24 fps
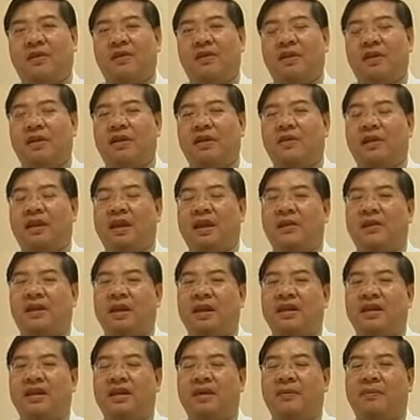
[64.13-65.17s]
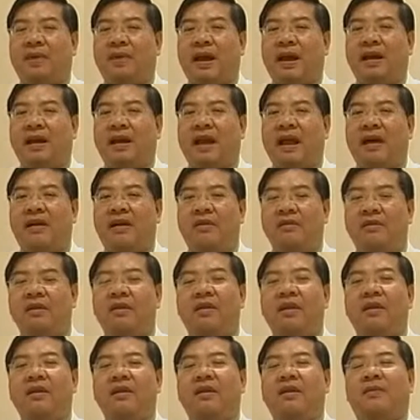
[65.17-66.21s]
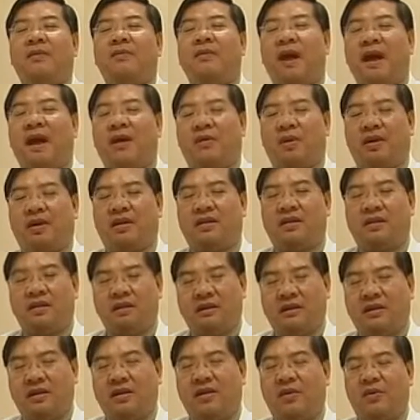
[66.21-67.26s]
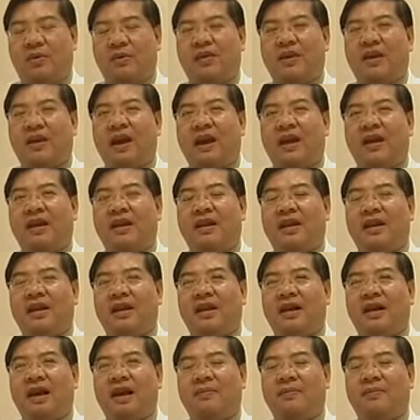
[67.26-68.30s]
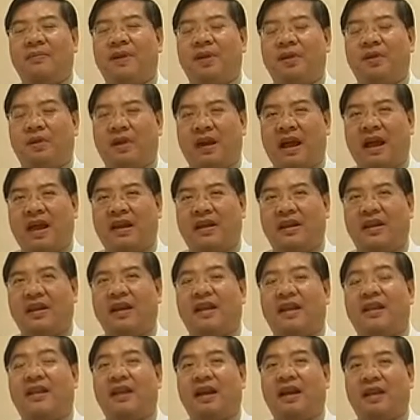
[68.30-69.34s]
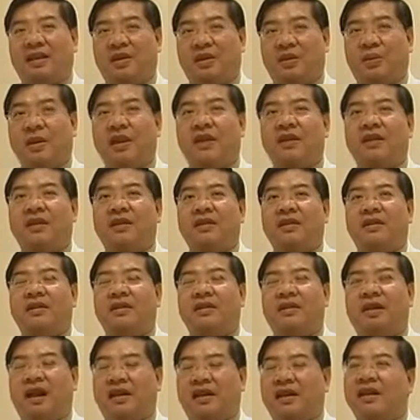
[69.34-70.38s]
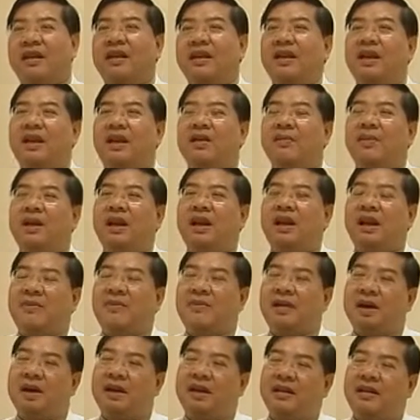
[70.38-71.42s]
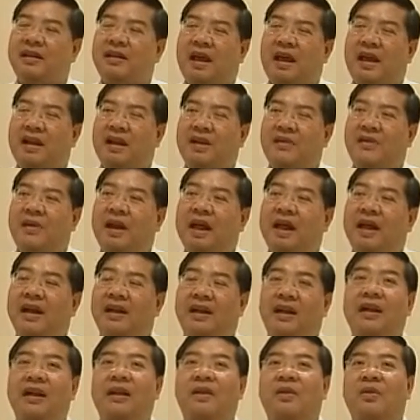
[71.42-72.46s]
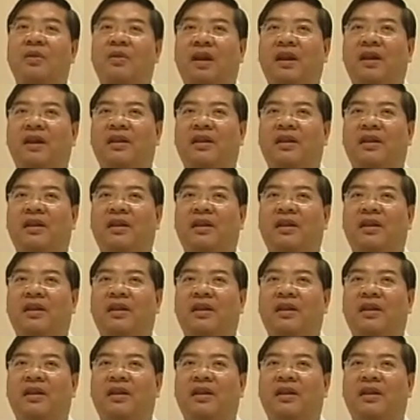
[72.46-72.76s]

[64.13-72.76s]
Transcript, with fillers: คหลอดเลือดหัวใจวันเฉียบพลันแล้วมากกว่าครึ่งหนึ่งของคนไข้เนี่ยนะครับมีโอกาสที่จะเสียชีวิตทันทีถ้าไม่ได้รับการรักษาในเวลาอันเร่งด่วน